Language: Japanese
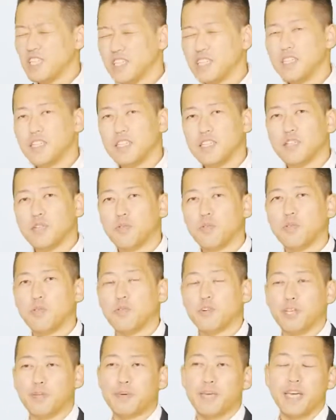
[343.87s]
インターネット広
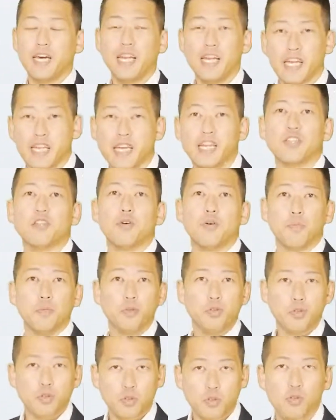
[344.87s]
告今やらないとも
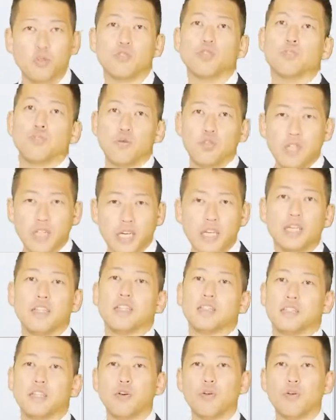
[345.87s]
のすごくもったいないです。